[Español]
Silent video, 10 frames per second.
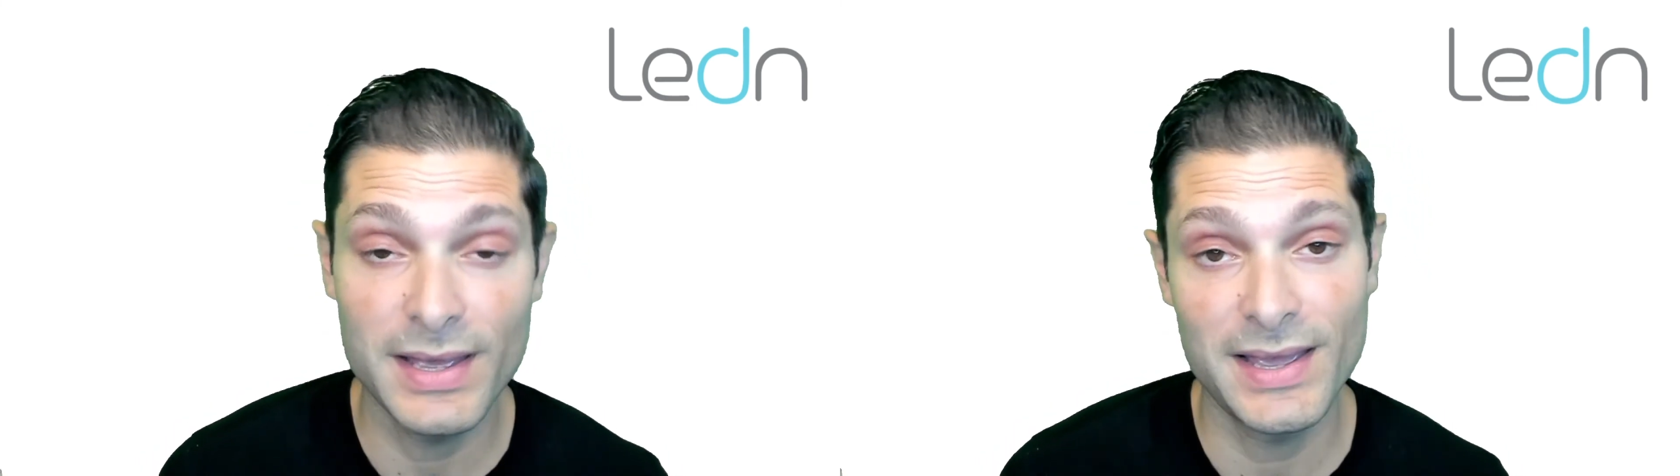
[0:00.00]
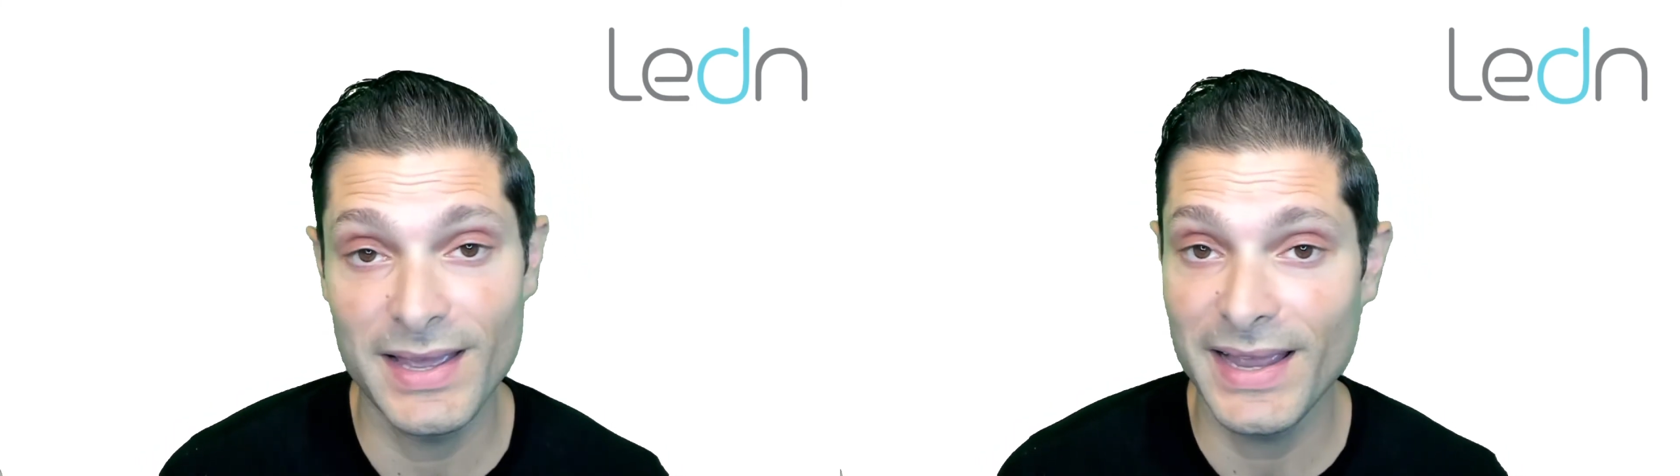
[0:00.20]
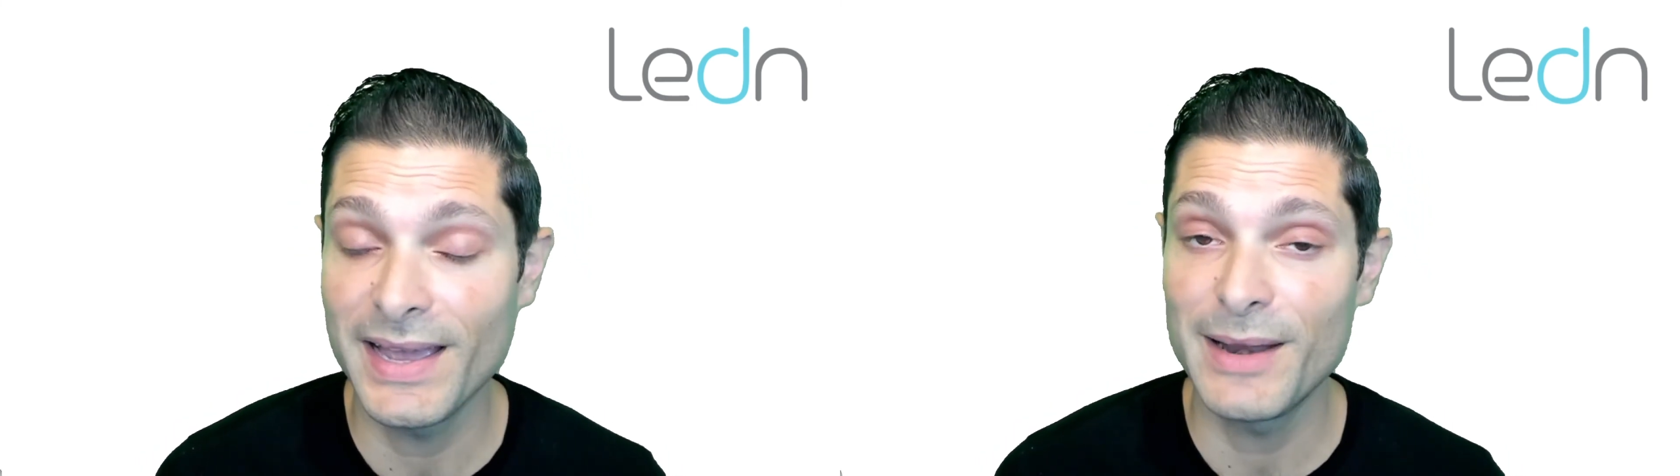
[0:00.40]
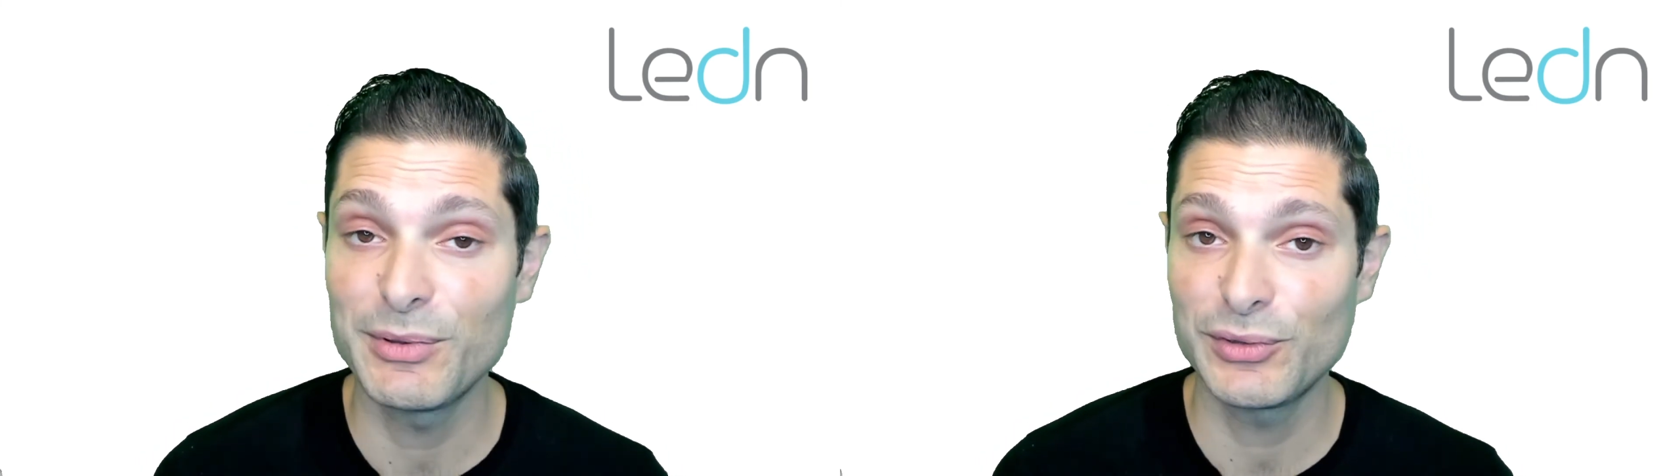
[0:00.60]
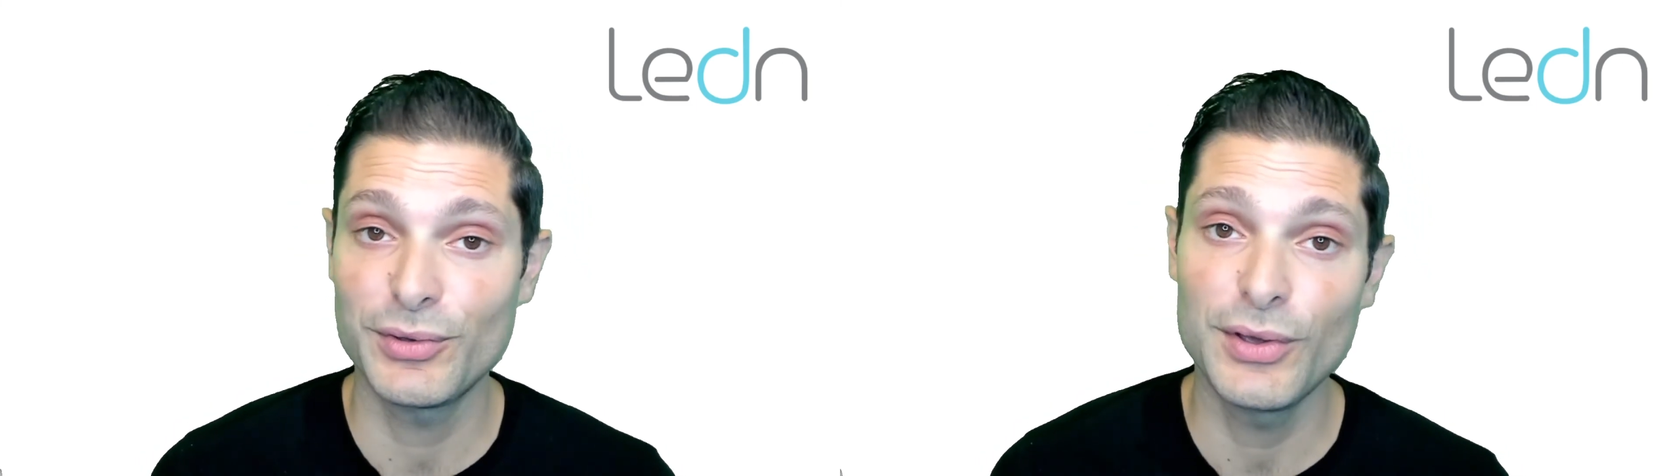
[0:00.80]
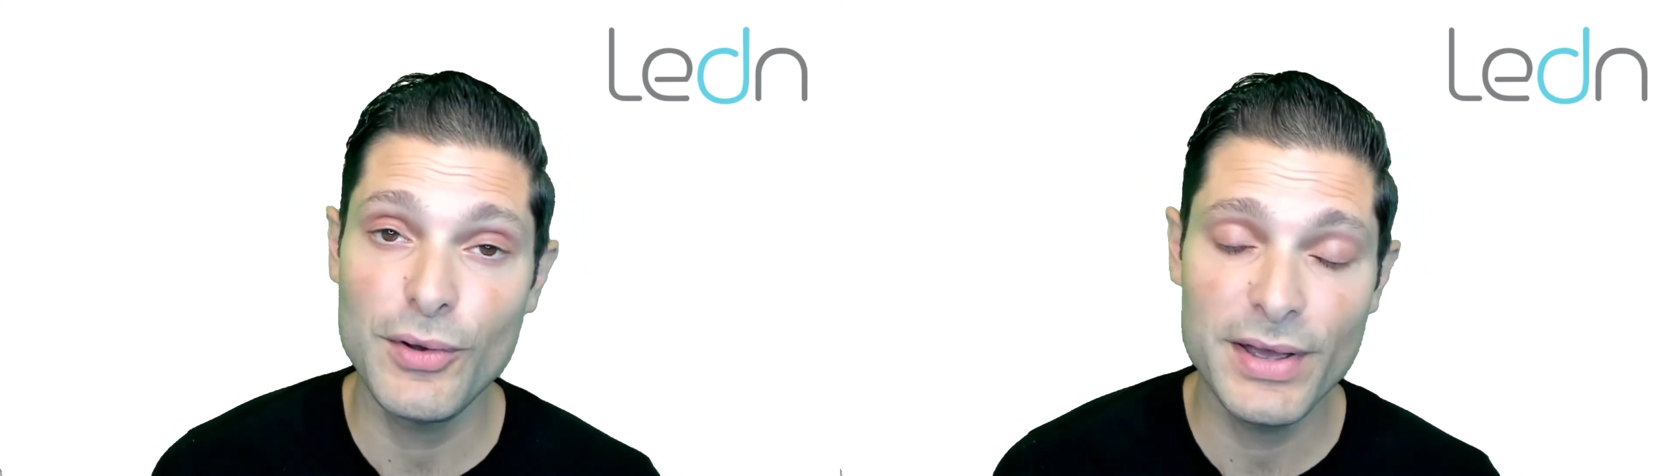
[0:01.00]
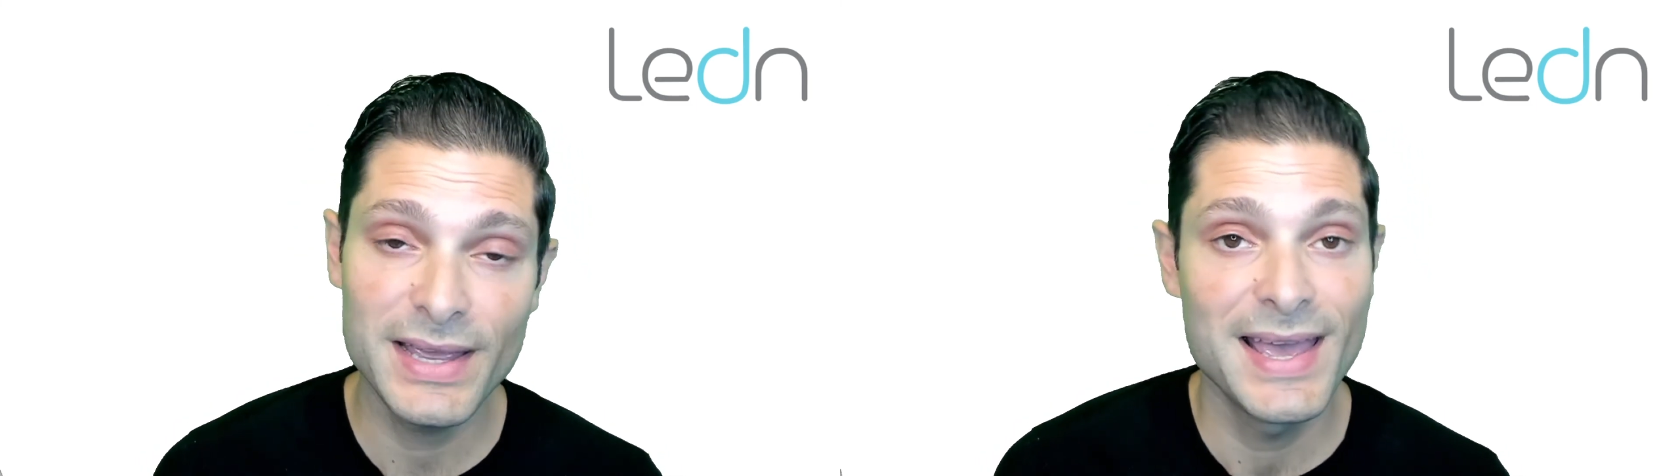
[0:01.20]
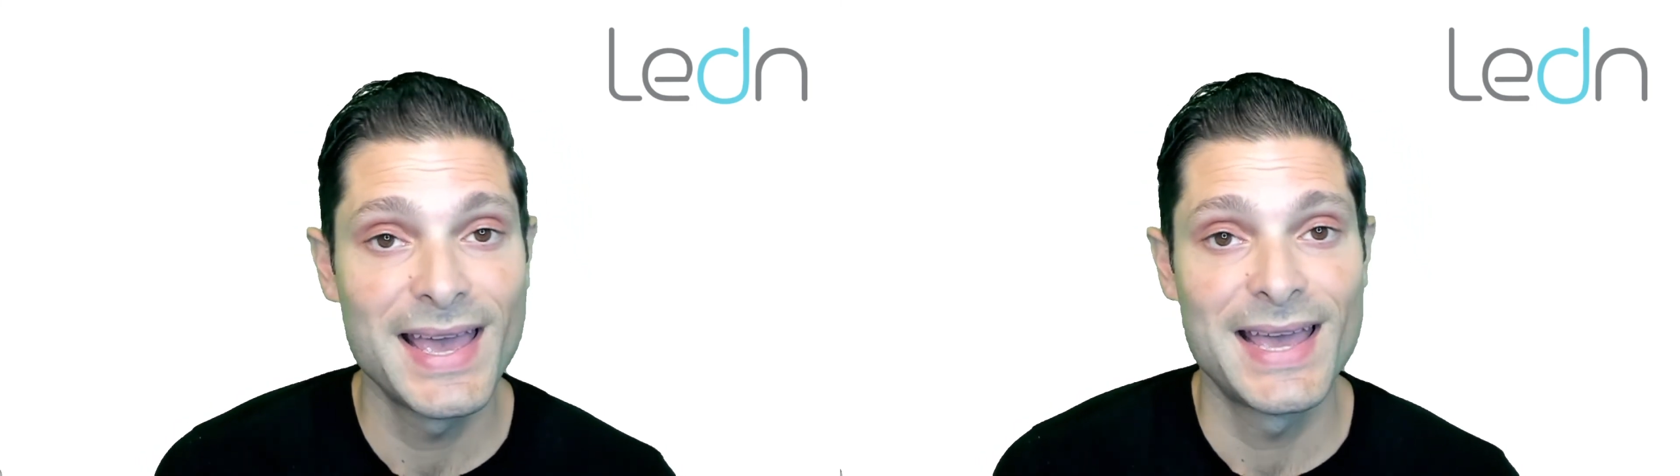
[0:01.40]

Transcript: eh, en el episodio de hoy.